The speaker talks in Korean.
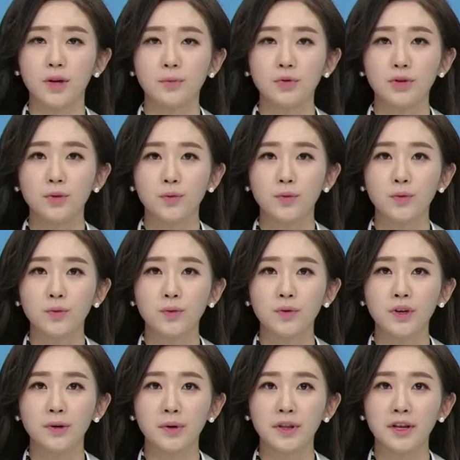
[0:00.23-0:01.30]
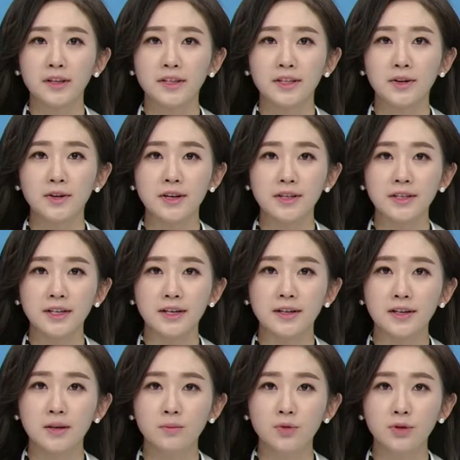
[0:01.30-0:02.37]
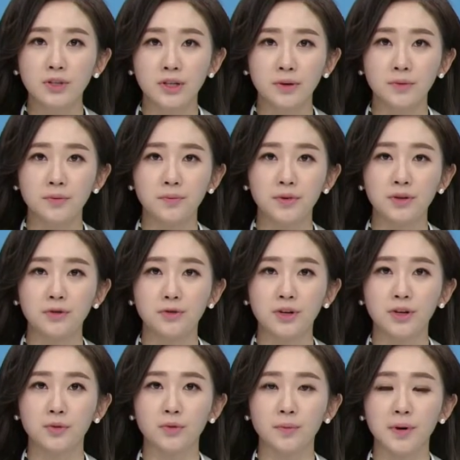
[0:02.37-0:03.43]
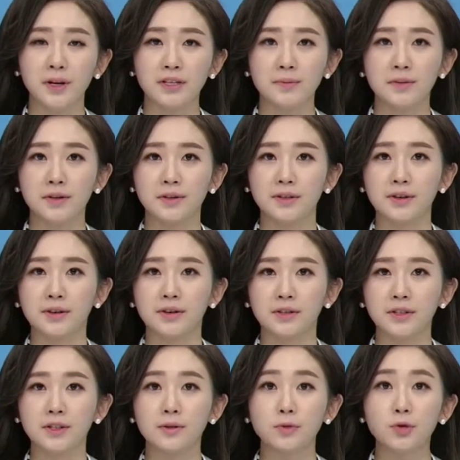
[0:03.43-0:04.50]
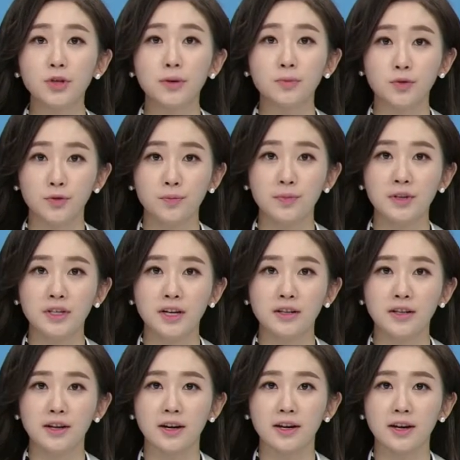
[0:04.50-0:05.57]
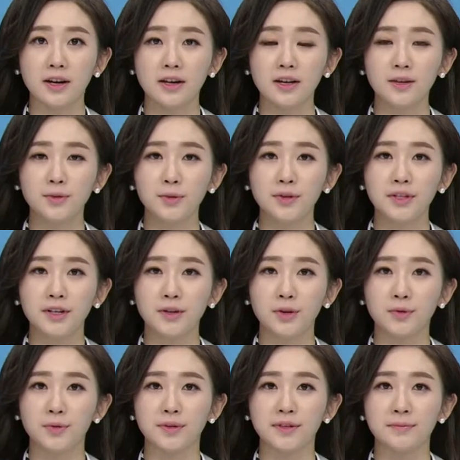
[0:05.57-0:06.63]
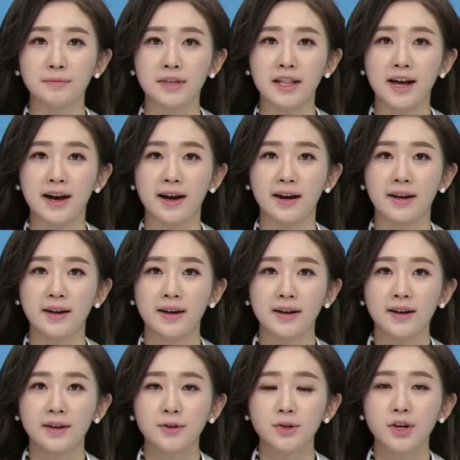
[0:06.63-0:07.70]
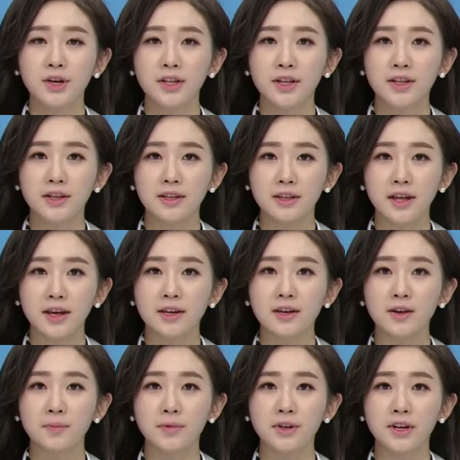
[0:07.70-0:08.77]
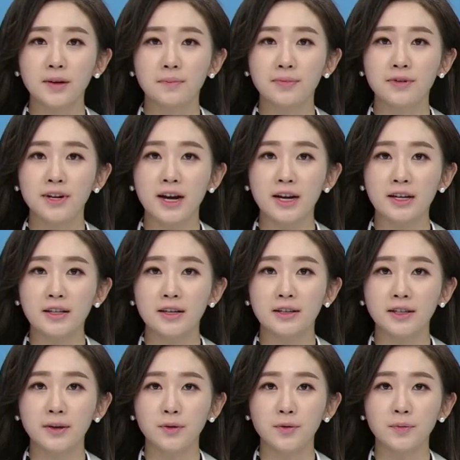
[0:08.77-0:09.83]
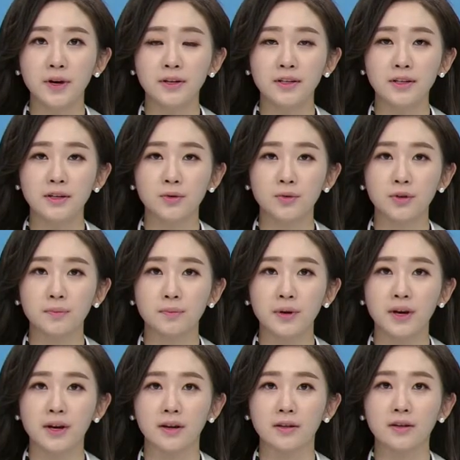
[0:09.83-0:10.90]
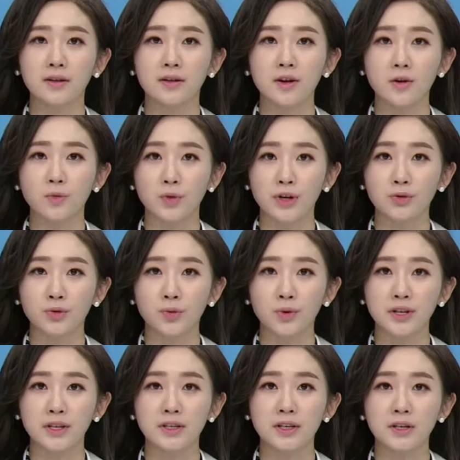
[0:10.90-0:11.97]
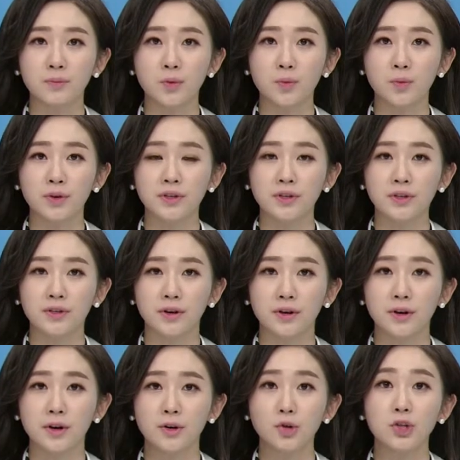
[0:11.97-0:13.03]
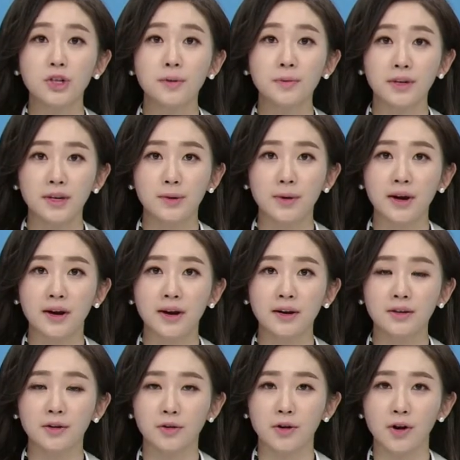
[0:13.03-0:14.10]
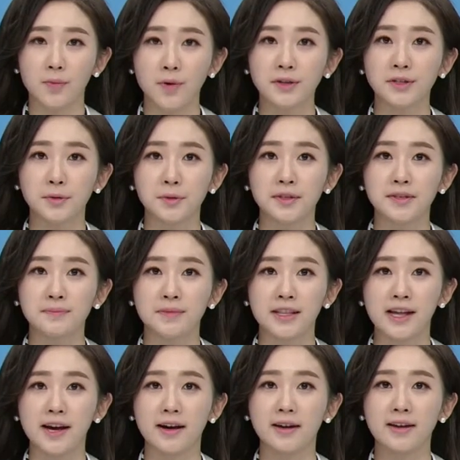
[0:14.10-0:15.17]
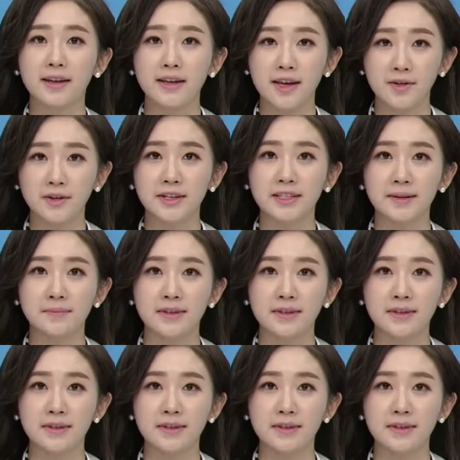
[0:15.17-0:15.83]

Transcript: 올해부터 공공기관의 지역인재 의무 채용 비율이 높아지면서 지역 취업 준비생들에게 희소식이 되고 있습니다. 최근에는 대기업들이 블라인드 채용 방식을 도입해 능력 위주로 인재를 뽑고 있어서 취업 기회가 더 넓어지고 있습니다. 이기혁